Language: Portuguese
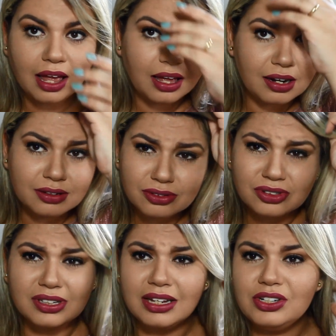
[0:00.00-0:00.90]
É, não
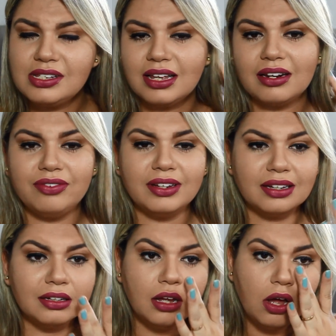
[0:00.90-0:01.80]
sei dizer, ela
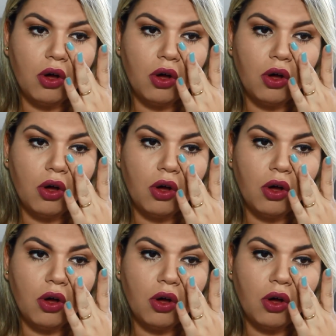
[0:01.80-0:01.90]
fica